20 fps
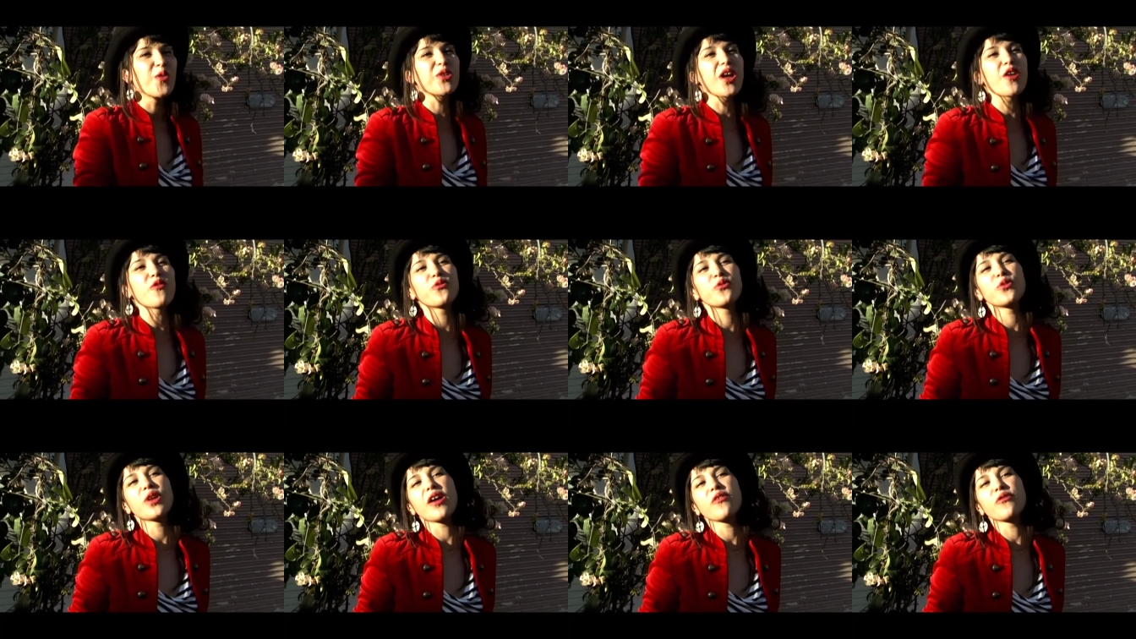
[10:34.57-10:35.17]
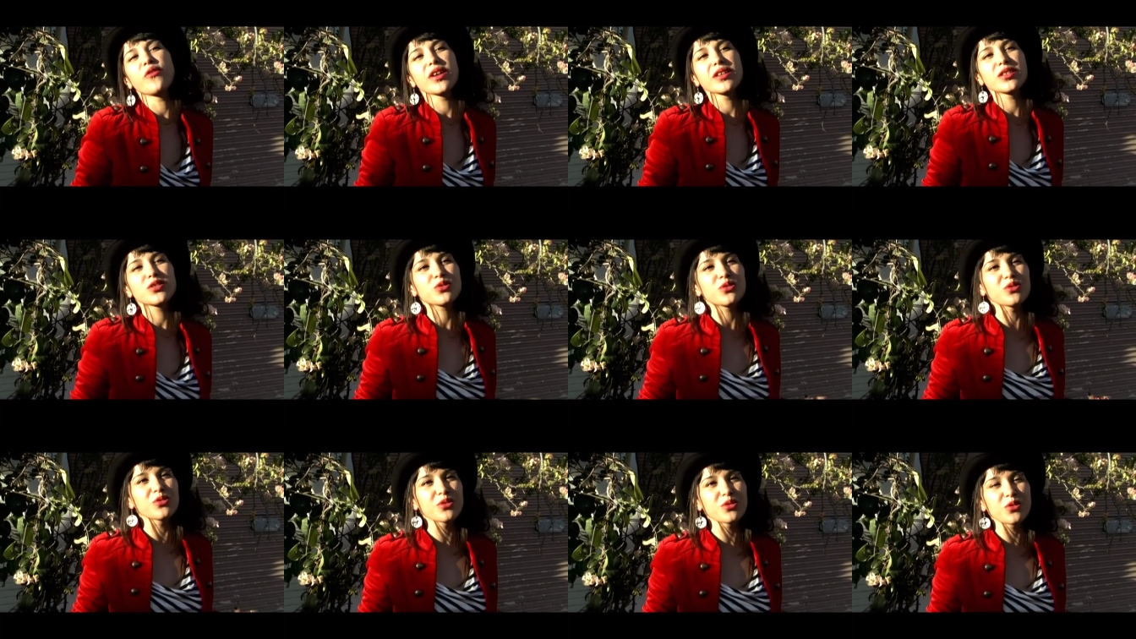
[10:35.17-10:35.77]
on a vu la
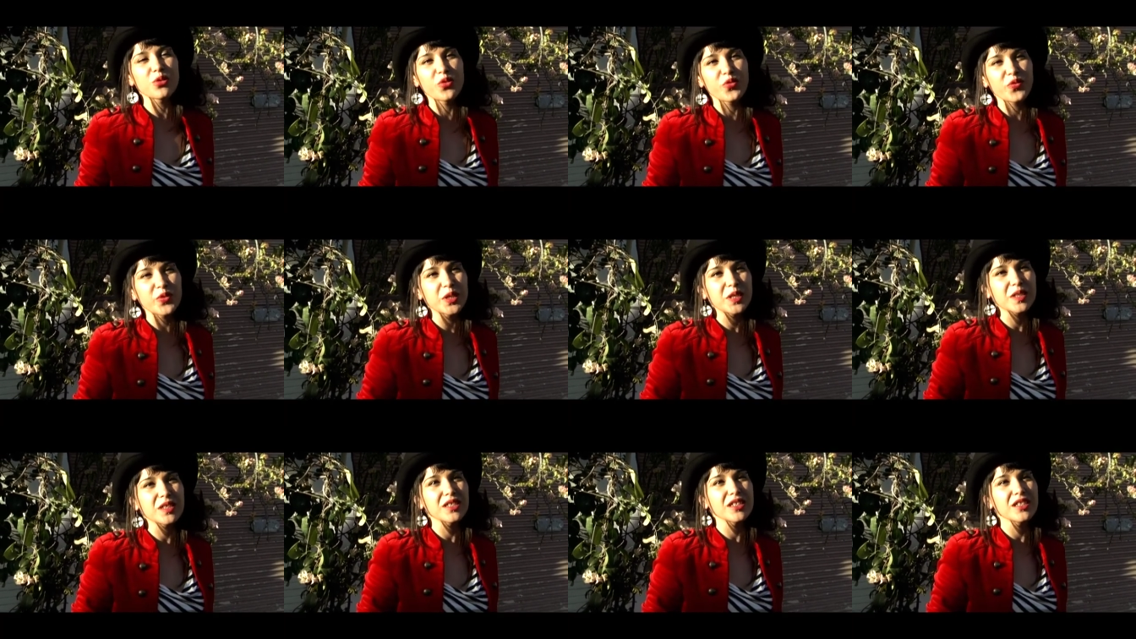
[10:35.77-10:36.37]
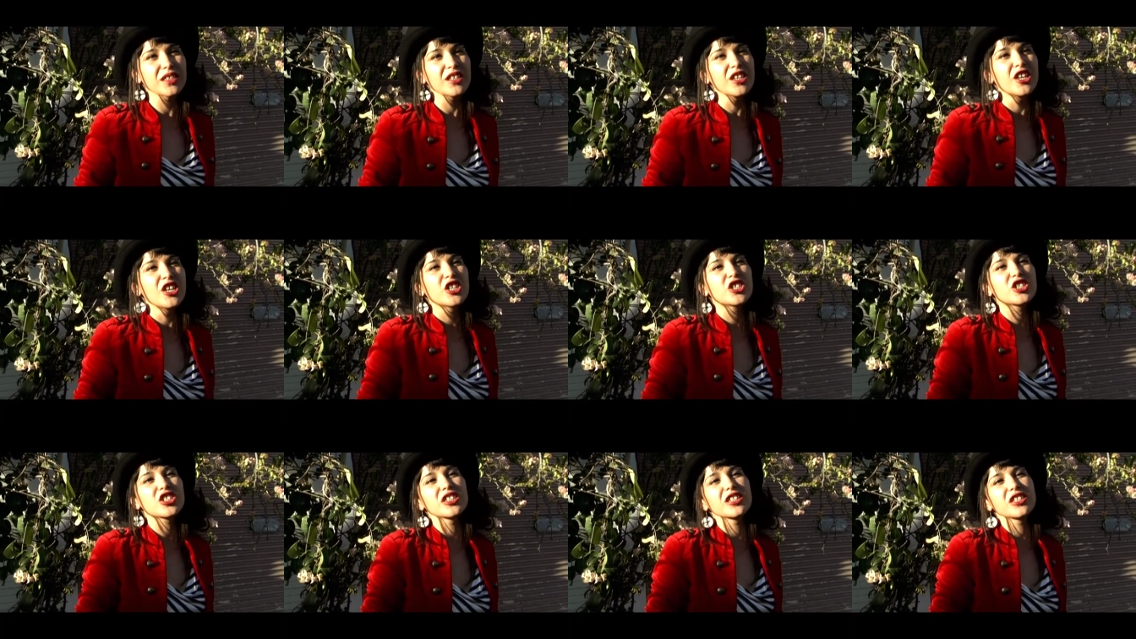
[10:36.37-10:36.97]
veste officier
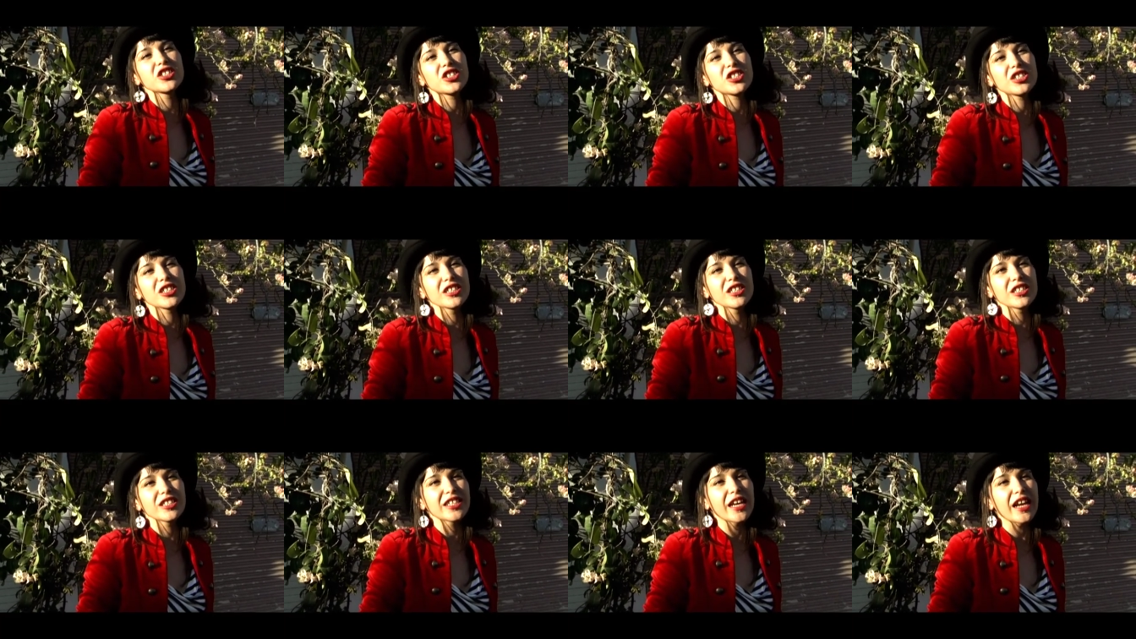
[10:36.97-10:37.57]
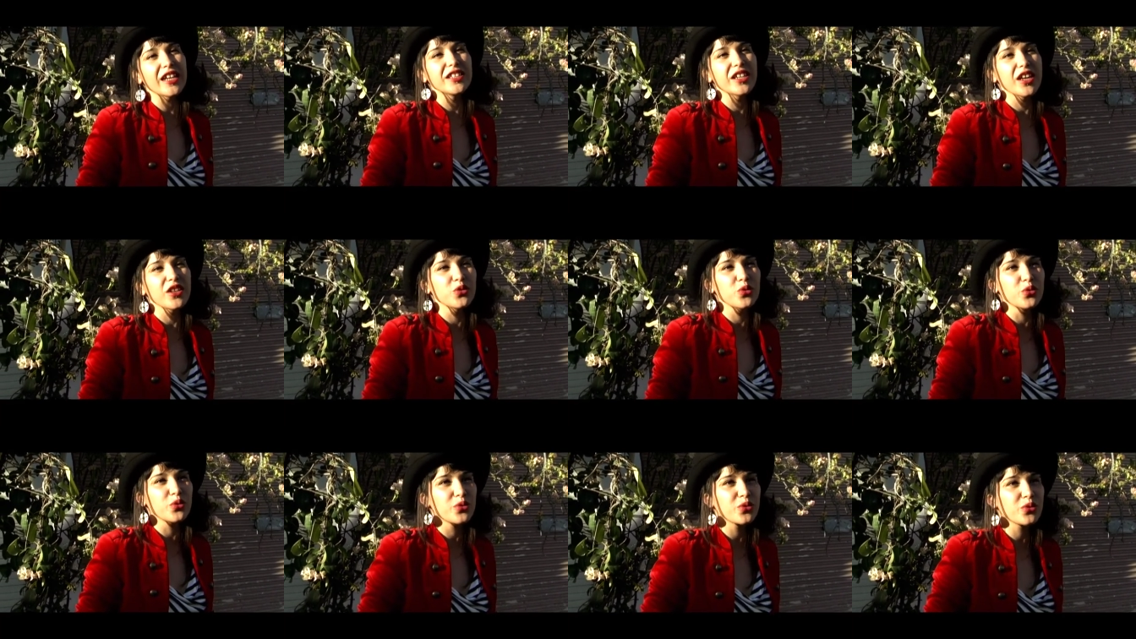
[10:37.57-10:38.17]
chez, chez
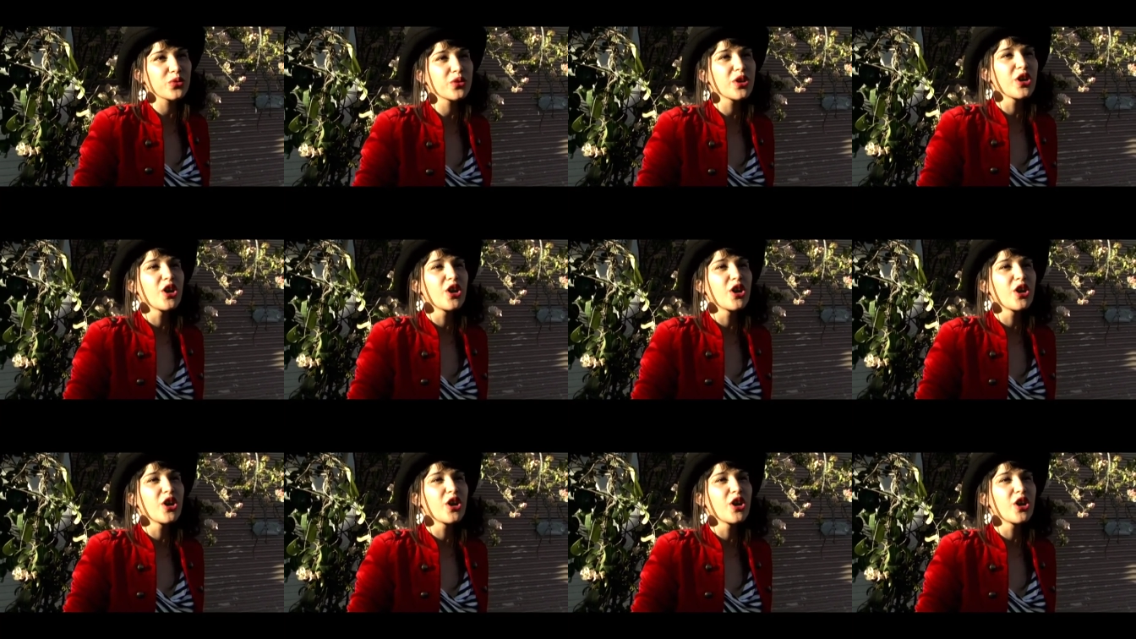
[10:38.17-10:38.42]
Galliano.